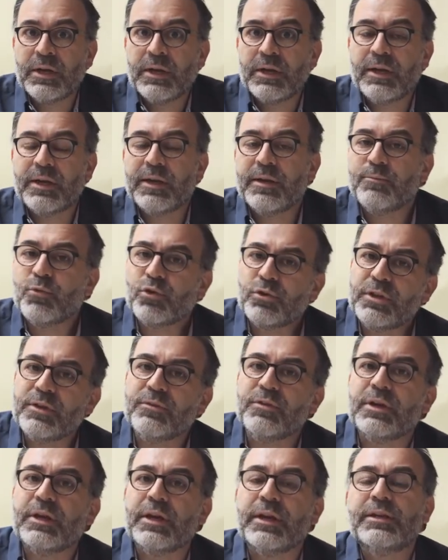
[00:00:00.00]
i
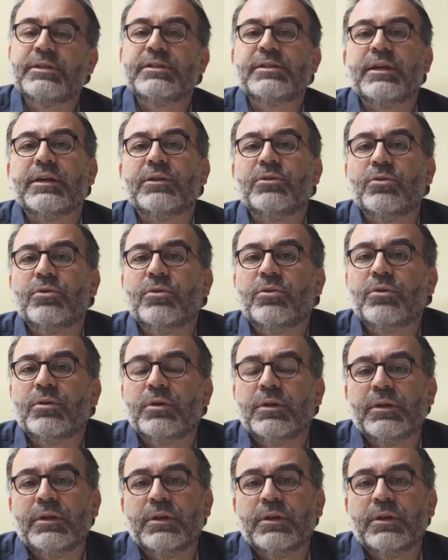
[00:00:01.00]
motivi che risiedono eh,